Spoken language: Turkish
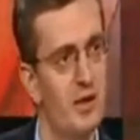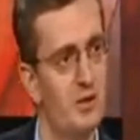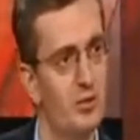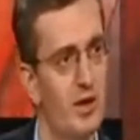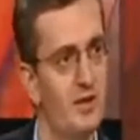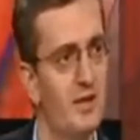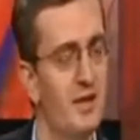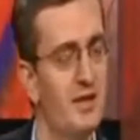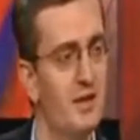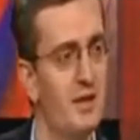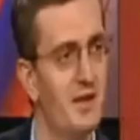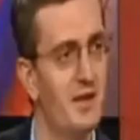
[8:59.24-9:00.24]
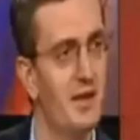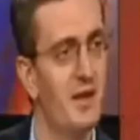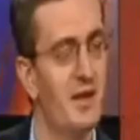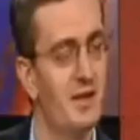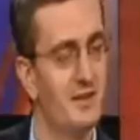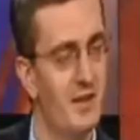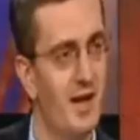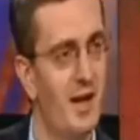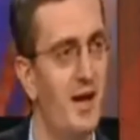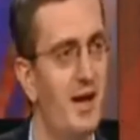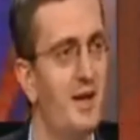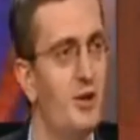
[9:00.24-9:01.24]
entelektüel derinliğini
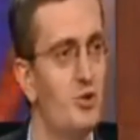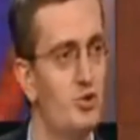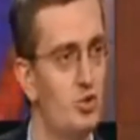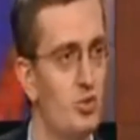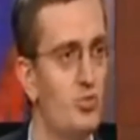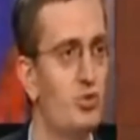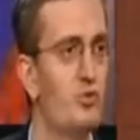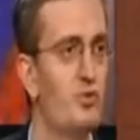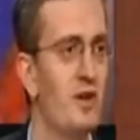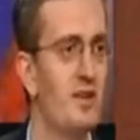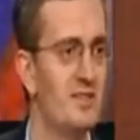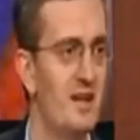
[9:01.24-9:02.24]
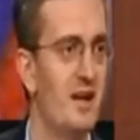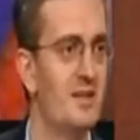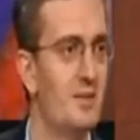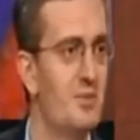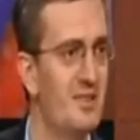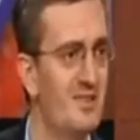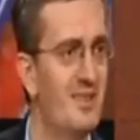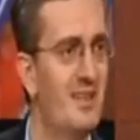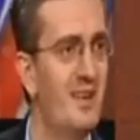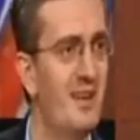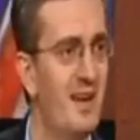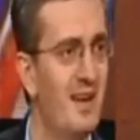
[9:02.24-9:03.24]
daha somut ve sade bir
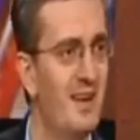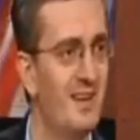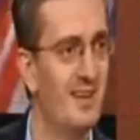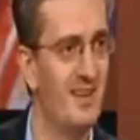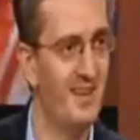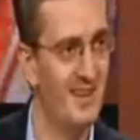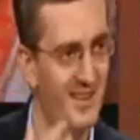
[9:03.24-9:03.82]
dille e,